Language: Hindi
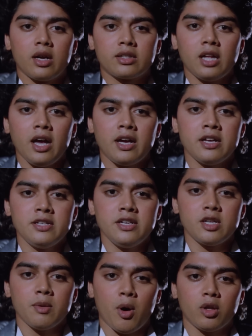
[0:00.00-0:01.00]
लगता है किसी
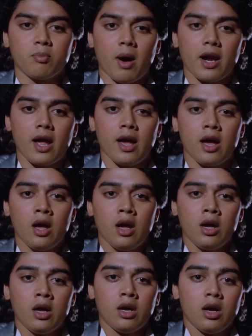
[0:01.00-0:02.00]
ने इसे बहुत मारा है
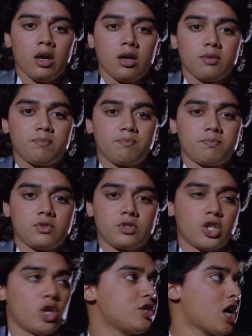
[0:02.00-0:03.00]

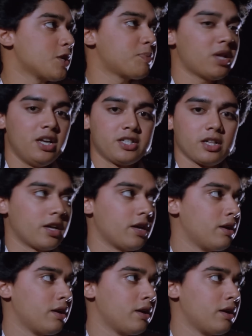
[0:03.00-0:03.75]
चलो इसे अस्पताल ले